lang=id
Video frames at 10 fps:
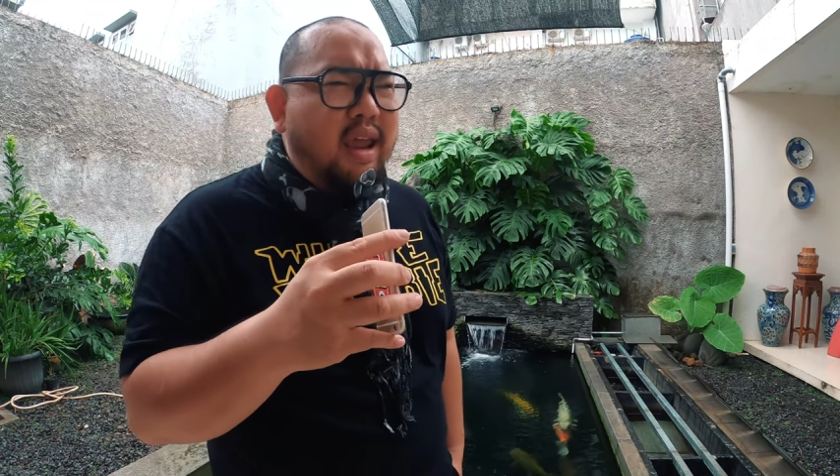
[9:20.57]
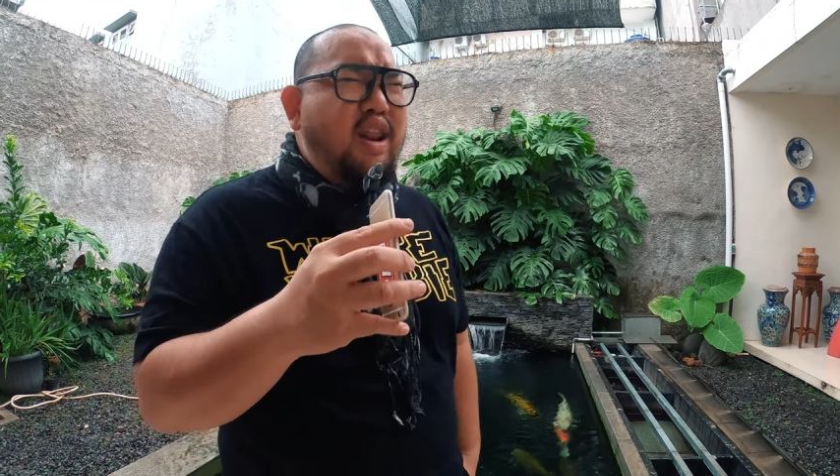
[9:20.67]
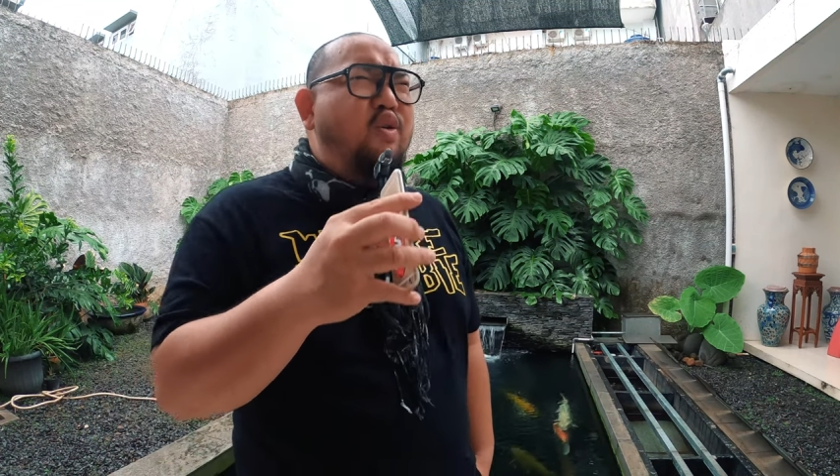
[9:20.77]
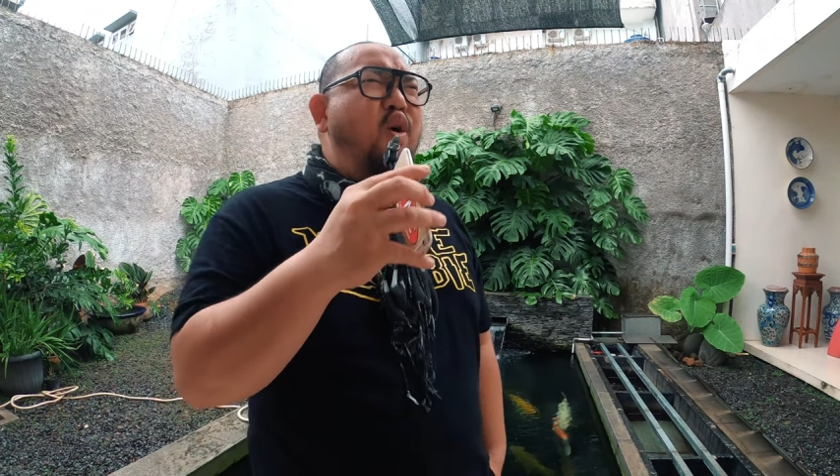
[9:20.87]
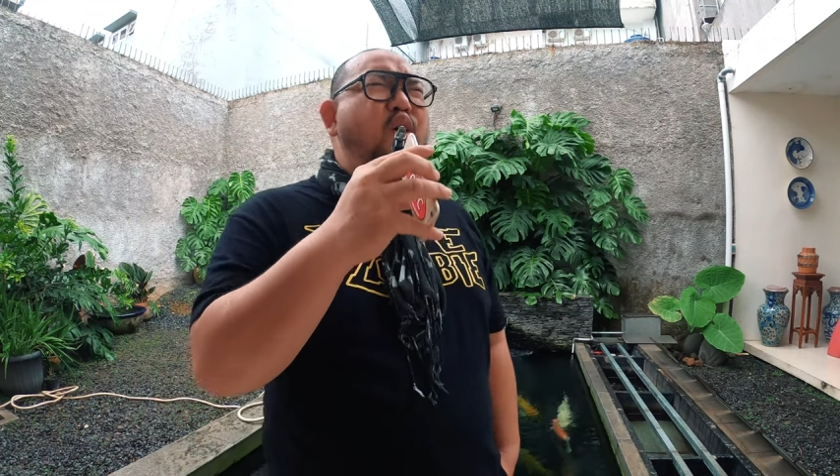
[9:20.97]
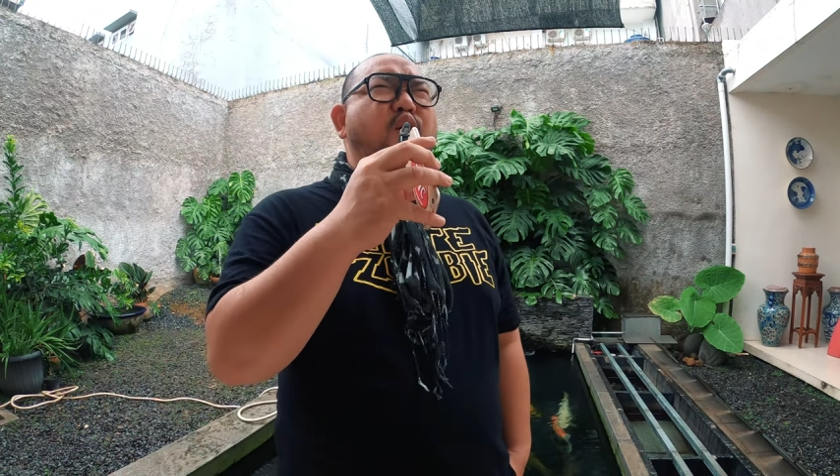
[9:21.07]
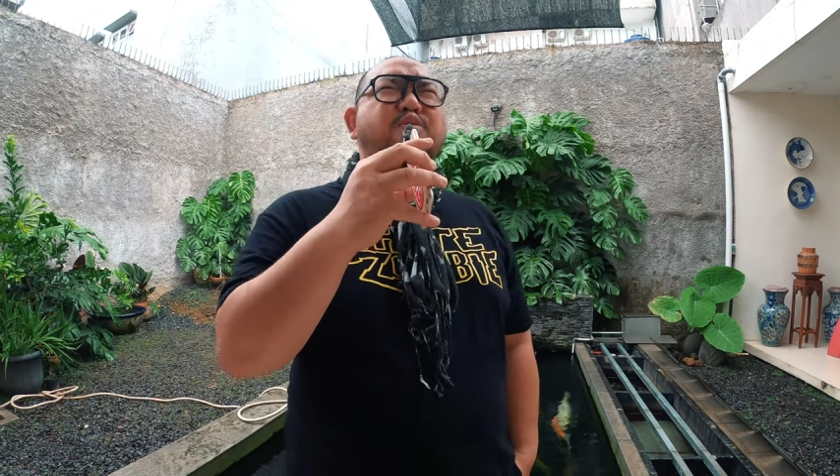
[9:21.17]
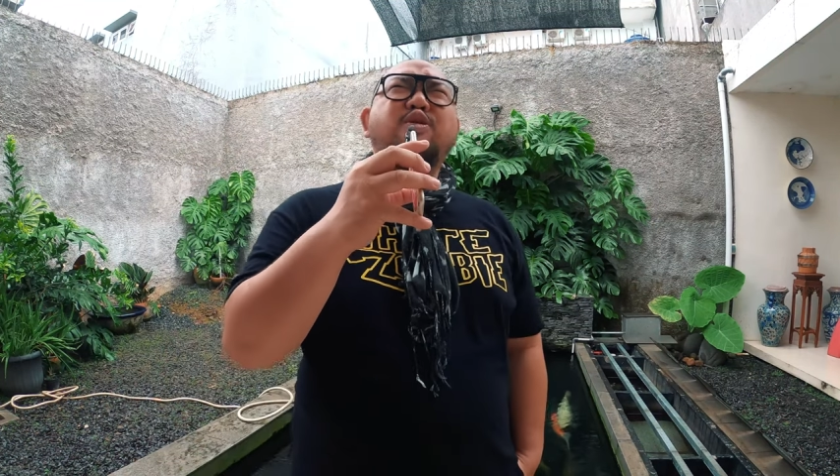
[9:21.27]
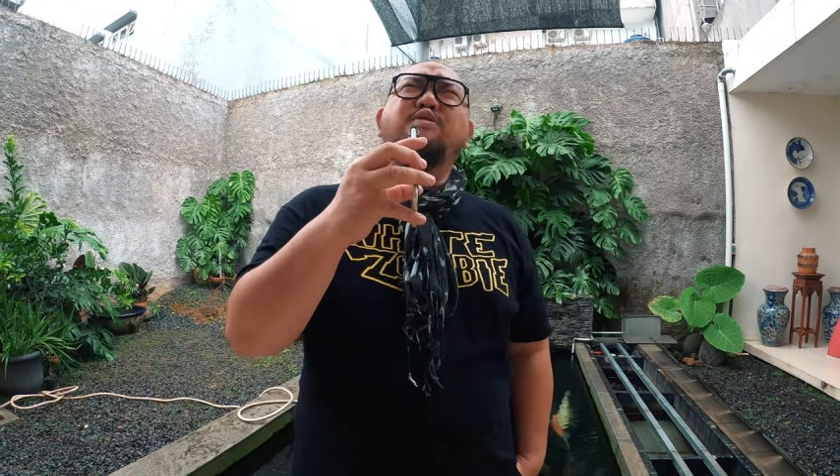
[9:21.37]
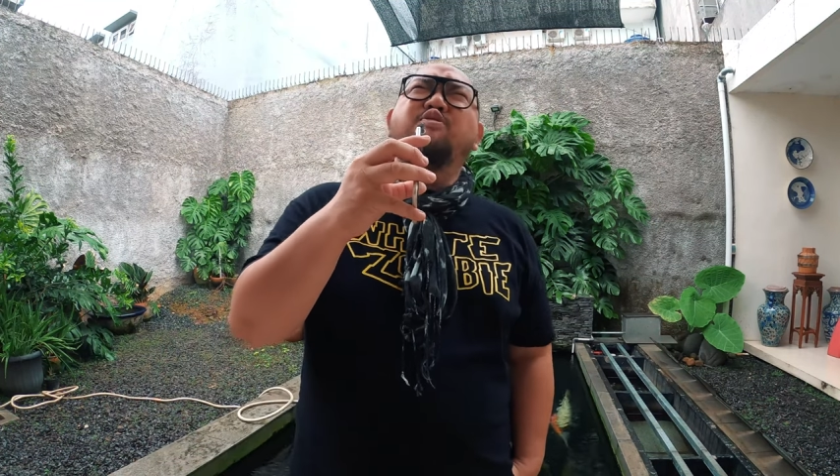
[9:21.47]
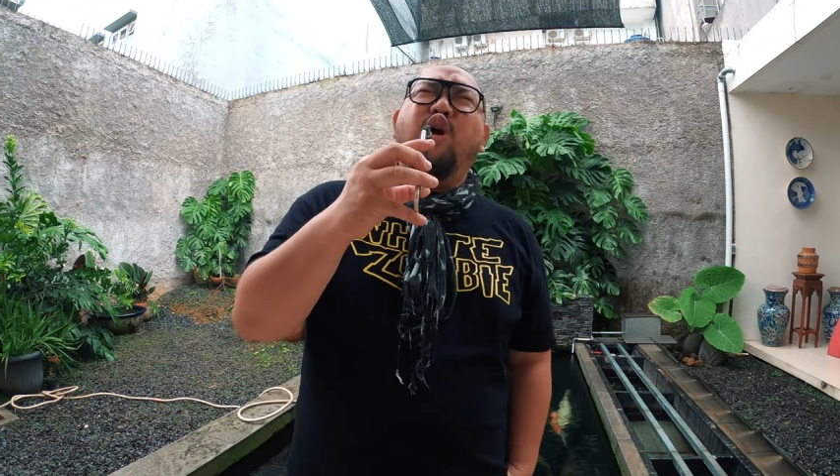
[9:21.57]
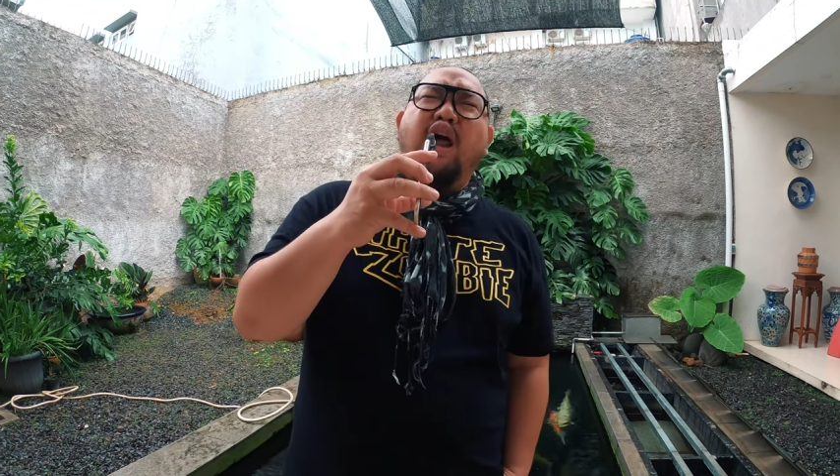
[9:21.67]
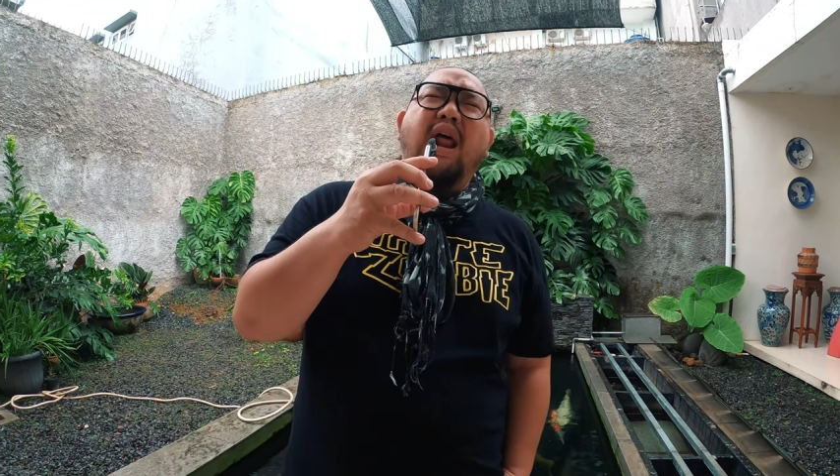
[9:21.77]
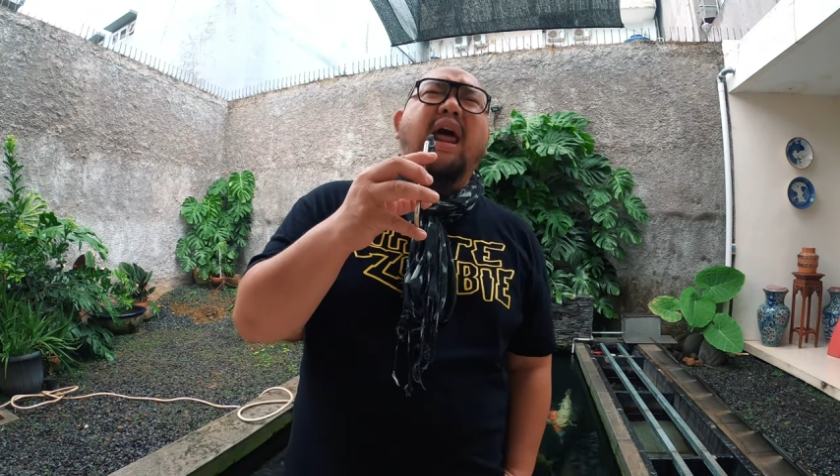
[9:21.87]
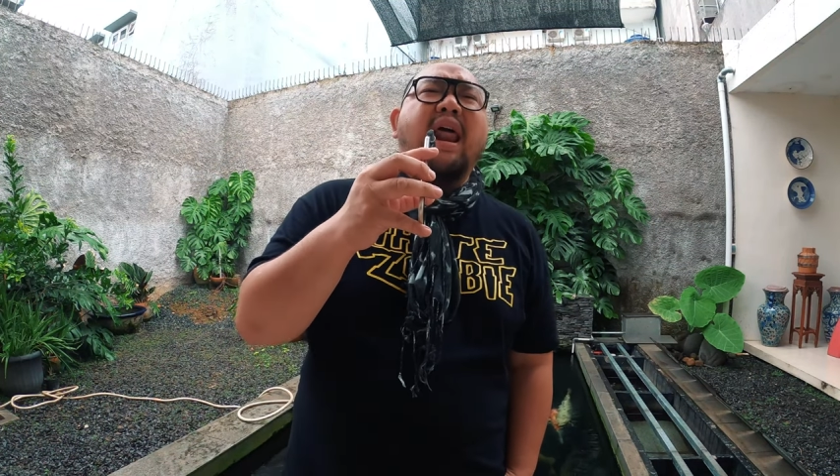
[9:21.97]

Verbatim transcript: Ini gue ngomong bukan